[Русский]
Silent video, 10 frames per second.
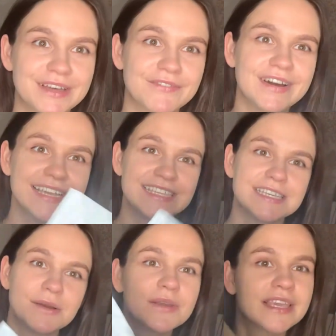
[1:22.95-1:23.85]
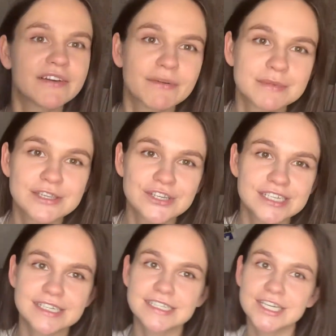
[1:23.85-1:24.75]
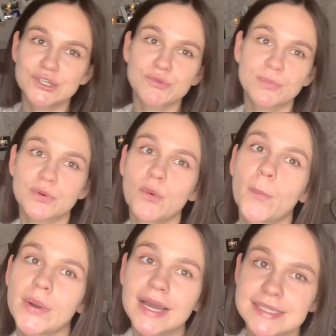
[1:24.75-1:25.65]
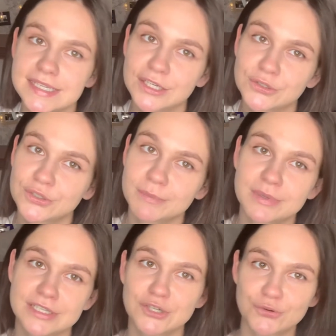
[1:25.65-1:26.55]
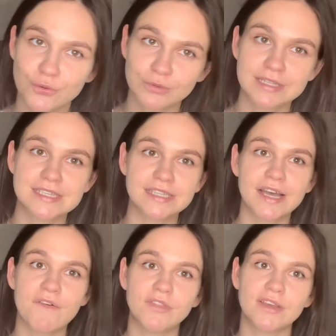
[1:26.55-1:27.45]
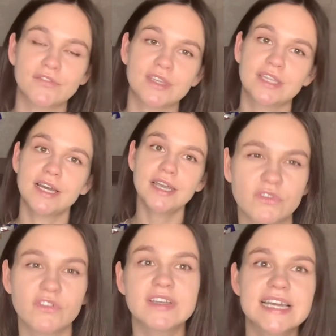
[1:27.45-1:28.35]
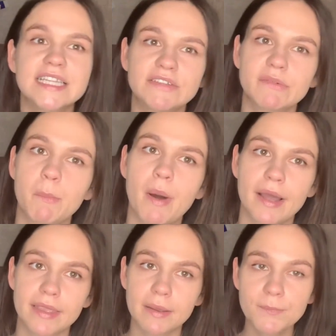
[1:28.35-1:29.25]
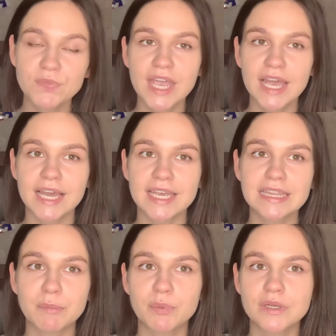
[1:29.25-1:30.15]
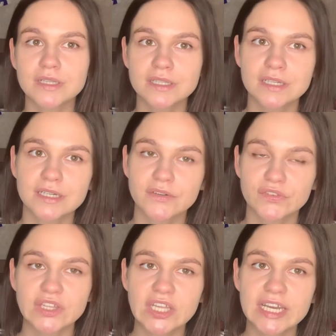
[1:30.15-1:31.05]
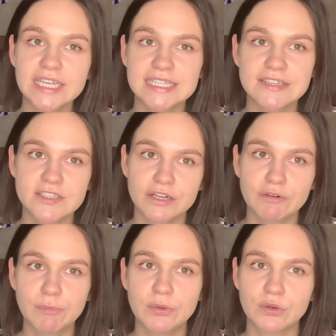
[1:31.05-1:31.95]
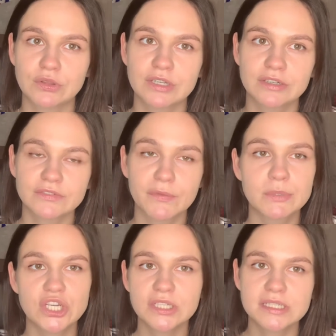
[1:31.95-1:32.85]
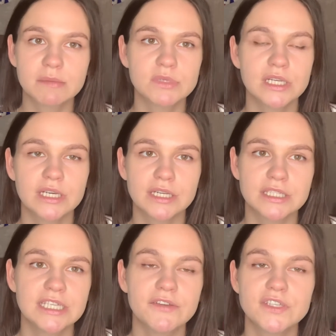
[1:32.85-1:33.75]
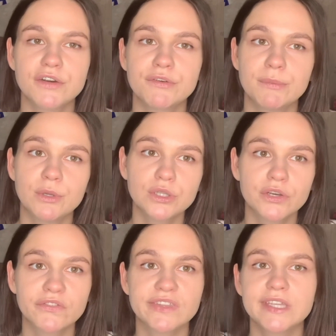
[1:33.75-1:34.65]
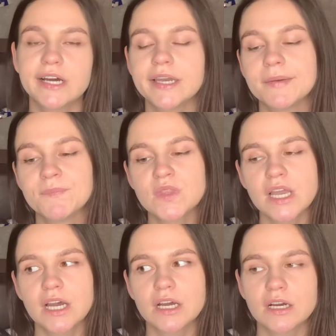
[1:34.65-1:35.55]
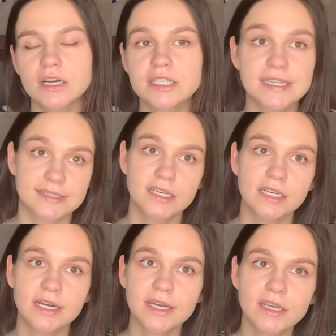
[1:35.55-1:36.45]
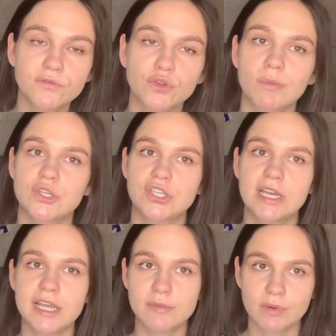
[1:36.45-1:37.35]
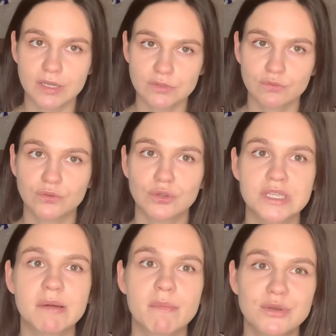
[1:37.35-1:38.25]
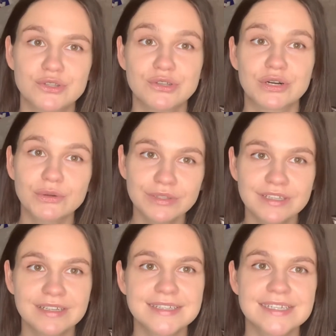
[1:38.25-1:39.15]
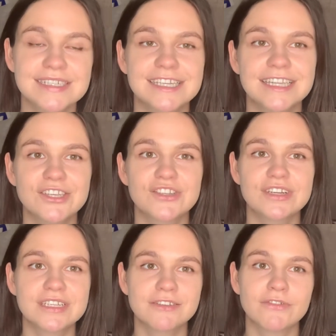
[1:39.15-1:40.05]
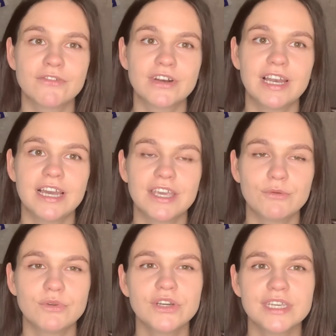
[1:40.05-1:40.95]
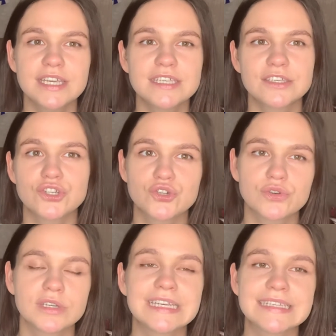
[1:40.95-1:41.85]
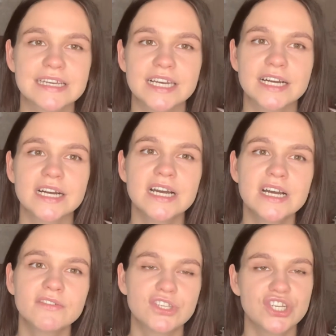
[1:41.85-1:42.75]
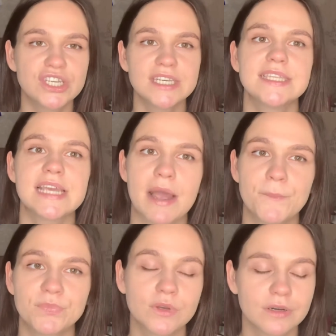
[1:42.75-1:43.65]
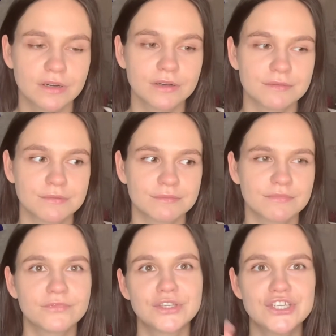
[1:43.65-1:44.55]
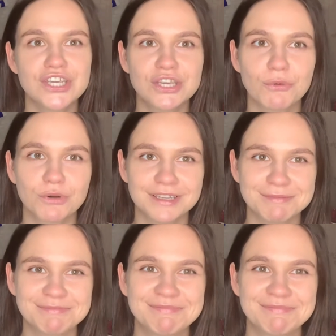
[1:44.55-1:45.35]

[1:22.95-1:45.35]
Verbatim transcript: Давайте я вам сейчас расскажу про праздник, который произошел у нас недавно в Китае. 20 мая это был э, в Китае День всех влюбленных. Вообще, на самом деле, Дней всех влюбленных в Китае э, несколько, в том числе они празднуют тот самый международный, так сказать, да, 14 февраля, и у них есть еще несколько в течение дня, э, в течение года.